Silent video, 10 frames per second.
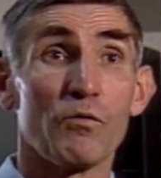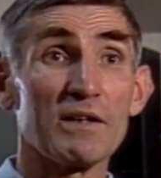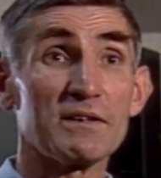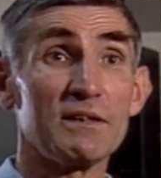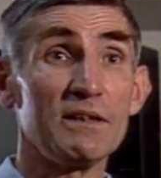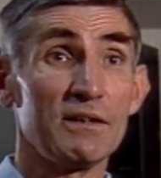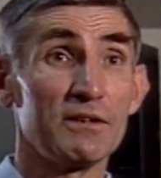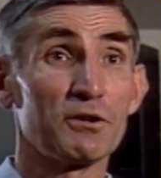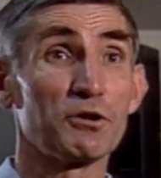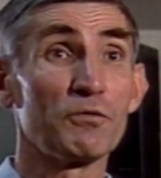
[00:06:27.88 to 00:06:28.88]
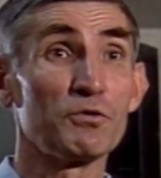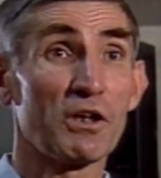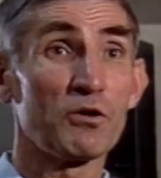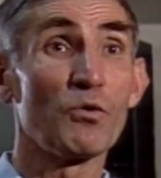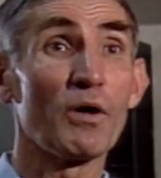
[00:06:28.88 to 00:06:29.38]
voici ce que
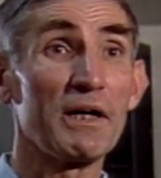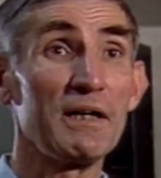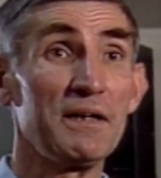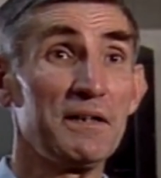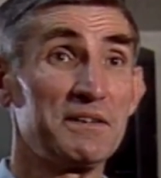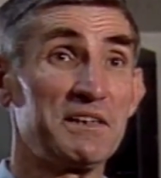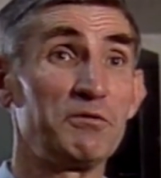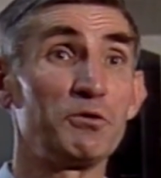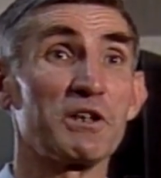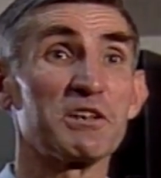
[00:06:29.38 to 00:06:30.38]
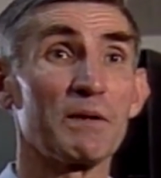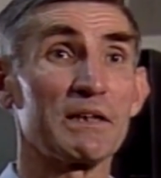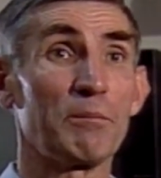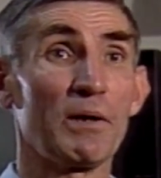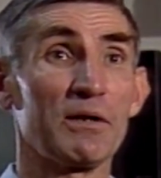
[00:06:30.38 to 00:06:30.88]
vous encourez si vous ne
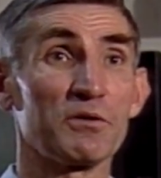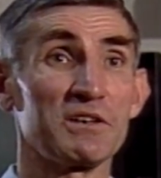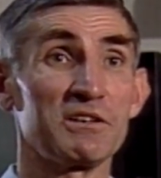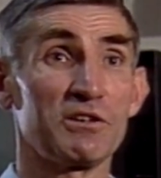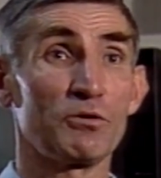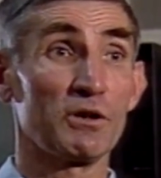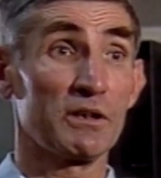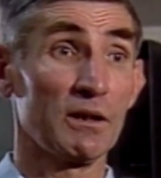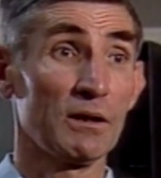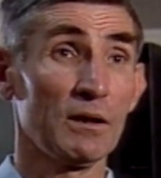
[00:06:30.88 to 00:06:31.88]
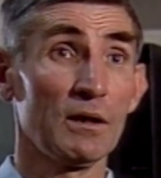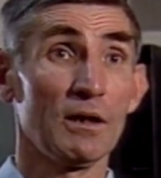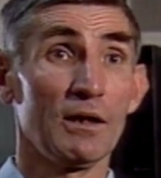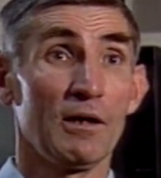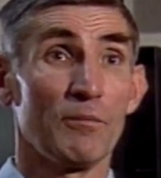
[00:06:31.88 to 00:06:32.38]
respectez pas les consignes de sécurité.
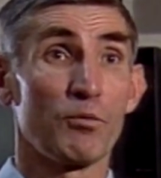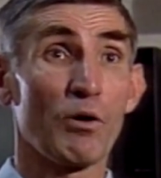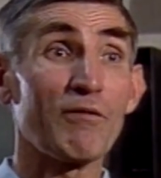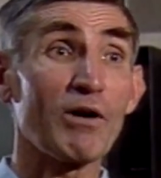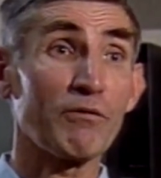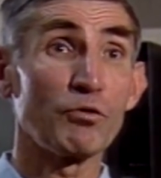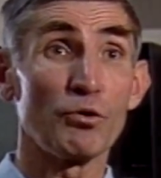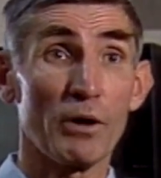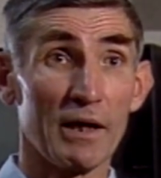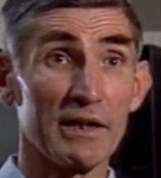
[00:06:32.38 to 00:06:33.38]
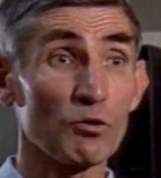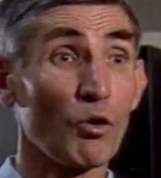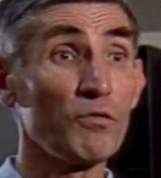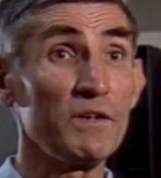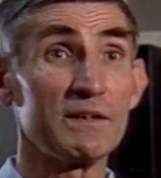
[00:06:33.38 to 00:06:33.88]
Pour avoir voulu aller
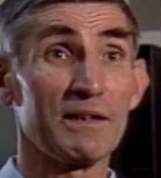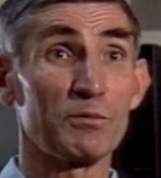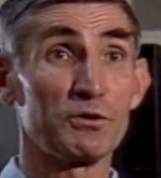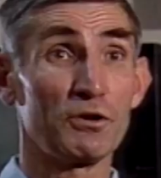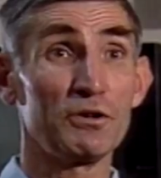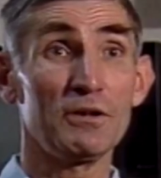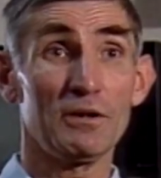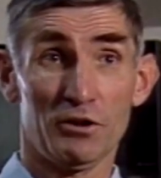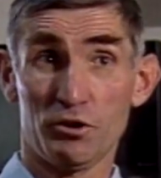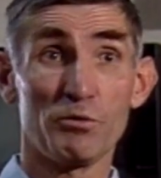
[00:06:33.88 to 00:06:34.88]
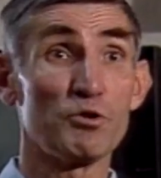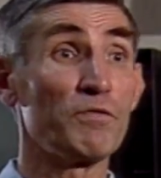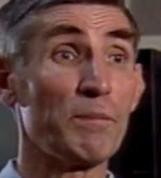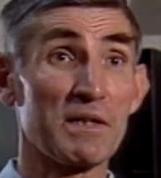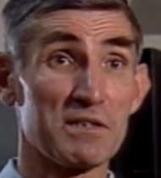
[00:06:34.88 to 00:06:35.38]
trop vite en besogne, je me suis
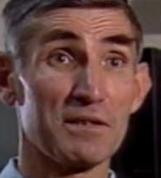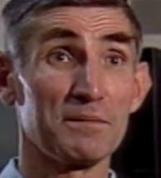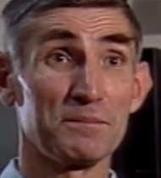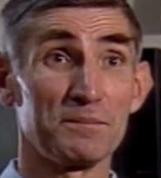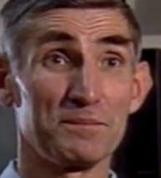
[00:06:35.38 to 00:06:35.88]
fait pincer.